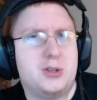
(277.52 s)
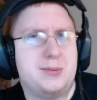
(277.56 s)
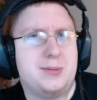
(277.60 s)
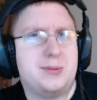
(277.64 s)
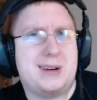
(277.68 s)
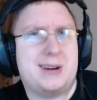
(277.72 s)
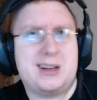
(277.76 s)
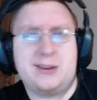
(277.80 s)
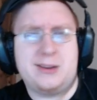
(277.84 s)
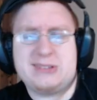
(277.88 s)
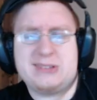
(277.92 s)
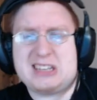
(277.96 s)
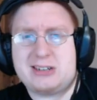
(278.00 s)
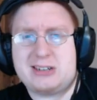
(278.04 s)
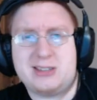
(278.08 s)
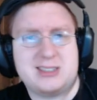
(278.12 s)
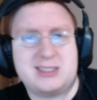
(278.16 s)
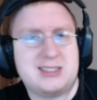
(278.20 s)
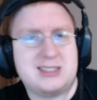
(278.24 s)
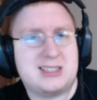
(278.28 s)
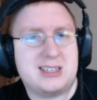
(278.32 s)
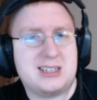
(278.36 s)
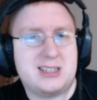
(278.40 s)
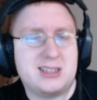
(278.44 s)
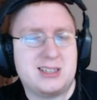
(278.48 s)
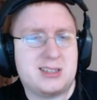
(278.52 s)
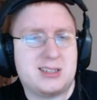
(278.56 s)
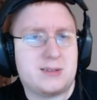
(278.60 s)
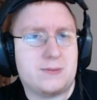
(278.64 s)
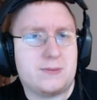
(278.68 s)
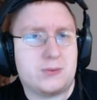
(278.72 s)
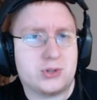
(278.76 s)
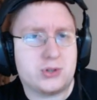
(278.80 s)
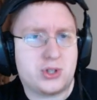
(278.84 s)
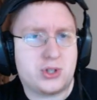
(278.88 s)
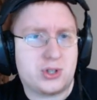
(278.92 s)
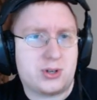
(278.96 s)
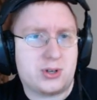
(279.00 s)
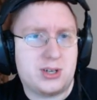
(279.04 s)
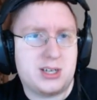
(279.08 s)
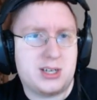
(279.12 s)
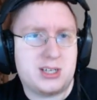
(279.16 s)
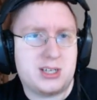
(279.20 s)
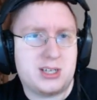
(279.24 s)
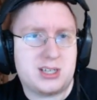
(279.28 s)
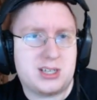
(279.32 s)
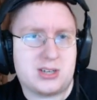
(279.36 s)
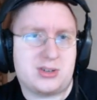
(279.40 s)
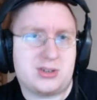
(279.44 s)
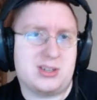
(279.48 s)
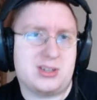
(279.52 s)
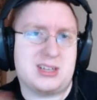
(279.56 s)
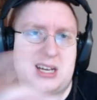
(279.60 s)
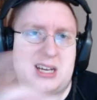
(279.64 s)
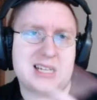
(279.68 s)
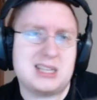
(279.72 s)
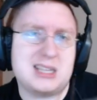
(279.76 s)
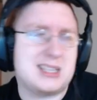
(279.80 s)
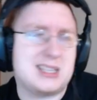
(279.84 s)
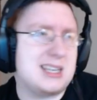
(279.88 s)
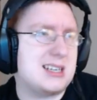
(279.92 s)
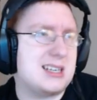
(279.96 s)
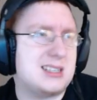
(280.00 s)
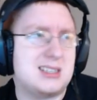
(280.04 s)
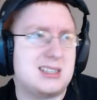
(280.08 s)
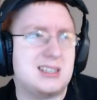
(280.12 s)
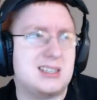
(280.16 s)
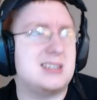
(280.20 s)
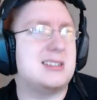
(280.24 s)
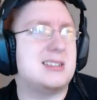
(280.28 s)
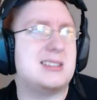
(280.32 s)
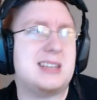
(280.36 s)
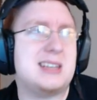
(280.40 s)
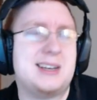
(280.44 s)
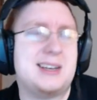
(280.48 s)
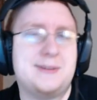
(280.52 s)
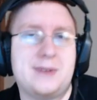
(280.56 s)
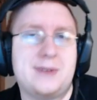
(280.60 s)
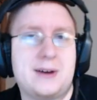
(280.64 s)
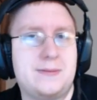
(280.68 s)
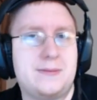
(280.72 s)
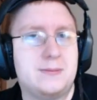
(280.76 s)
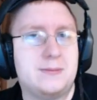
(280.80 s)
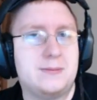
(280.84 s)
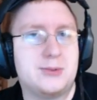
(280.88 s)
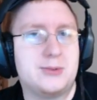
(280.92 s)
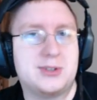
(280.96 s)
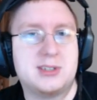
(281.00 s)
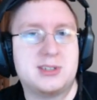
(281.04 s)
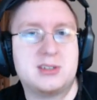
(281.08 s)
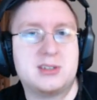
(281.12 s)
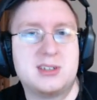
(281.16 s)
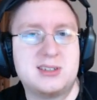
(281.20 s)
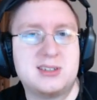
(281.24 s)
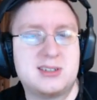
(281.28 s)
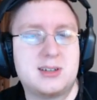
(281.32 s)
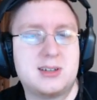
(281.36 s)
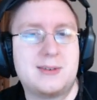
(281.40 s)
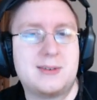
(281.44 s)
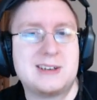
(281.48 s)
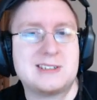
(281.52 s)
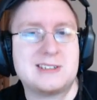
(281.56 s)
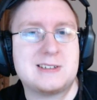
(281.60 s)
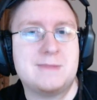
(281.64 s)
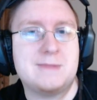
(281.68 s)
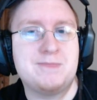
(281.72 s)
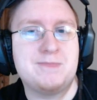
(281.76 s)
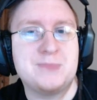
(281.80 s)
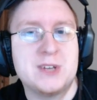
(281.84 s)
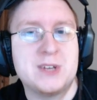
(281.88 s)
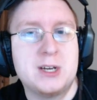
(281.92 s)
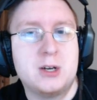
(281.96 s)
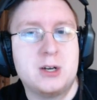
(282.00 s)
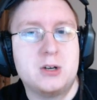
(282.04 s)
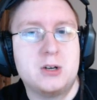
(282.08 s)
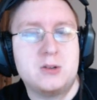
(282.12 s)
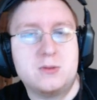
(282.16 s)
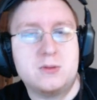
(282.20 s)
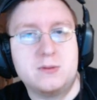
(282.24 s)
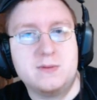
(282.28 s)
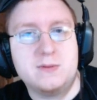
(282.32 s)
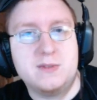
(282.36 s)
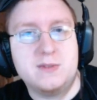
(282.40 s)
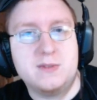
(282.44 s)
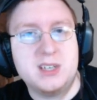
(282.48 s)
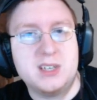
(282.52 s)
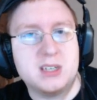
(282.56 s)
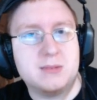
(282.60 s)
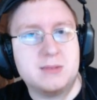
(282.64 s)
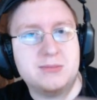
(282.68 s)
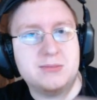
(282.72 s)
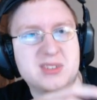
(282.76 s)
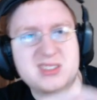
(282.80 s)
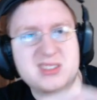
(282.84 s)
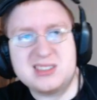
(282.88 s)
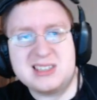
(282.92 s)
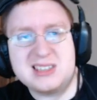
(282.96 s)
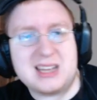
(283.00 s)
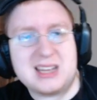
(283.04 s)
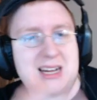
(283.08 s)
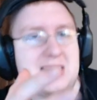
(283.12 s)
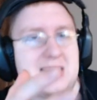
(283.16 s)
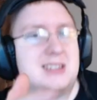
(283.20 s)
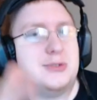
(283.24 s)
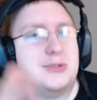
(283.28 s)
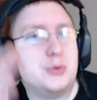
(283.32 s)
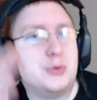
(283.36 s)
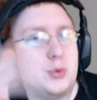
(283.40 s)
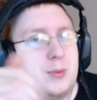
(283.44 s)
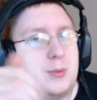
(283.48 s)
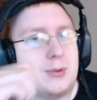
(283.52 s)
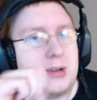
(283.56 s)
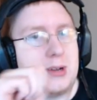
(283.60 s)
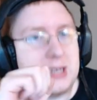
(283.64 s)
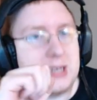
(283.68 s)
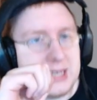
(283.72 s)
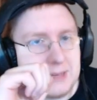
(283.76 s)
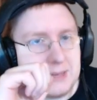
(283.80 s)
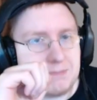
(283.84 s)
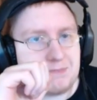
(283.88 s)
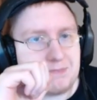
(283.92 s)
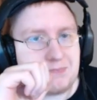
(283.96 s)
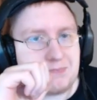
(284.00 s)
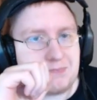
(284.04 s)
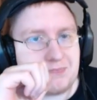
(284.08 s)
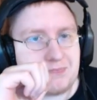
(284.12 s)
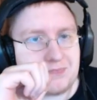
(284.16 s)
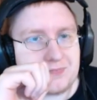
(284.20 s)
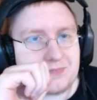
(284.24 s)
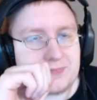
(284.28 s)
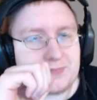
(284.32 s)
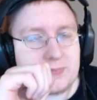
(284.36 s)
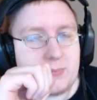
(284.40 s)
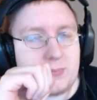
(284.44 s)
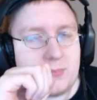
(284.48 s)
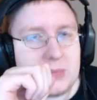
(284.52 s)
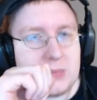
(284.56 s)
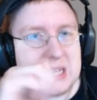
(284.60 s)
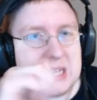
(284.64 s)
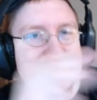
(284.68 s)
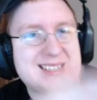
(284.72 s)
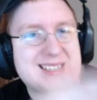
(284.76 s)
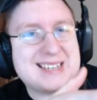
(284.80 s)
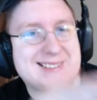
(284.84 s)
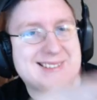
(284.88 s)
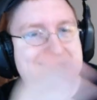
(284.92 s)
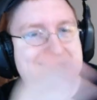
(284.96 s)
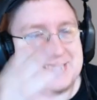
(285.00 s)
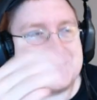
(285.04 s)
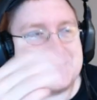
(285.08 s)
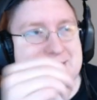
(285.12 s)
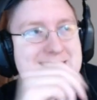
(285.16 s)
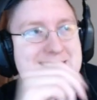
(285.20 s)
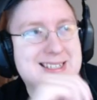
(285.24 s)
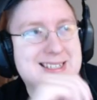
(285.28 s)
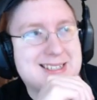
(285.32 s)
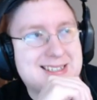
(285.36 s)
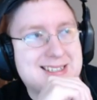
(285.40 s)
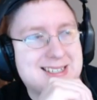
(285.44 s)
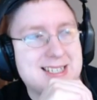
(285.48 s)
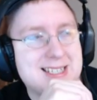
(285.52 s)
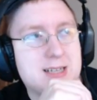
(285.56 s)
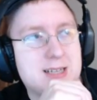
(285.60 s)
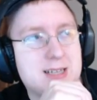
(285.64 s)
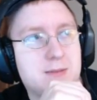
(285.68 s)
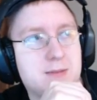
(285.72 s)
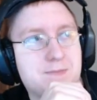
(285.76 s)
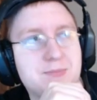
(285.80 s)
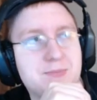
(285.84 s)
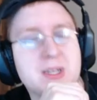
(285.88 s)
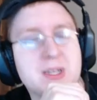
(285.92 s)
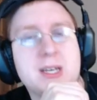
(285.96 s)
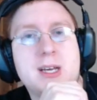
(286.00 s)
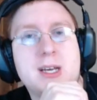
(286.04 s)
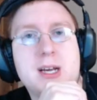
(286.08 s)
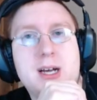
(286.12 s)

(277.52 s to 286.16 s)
Überall auf der Karte sind Kisten verstreut, da können Heiltränke drin sein, Waffen oder sonst was. Und wir müssen halt überleben. Das ist das Ziel.